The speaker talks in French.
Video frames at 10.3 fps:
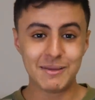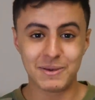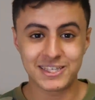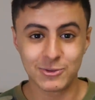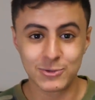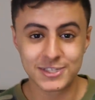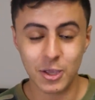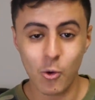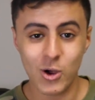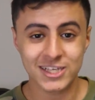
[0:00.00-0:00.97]
Il est passé de
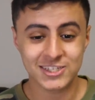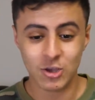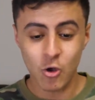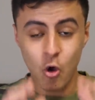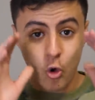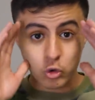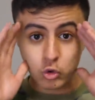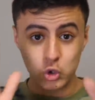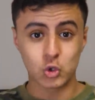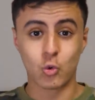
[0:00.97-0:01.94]
0 à 100 en
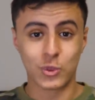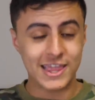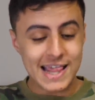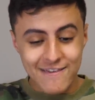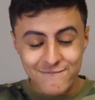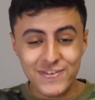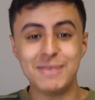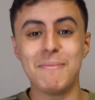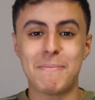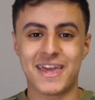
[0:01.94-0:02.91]
2 secondes. La vie
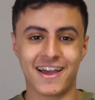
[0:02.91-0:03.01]
de ma mère.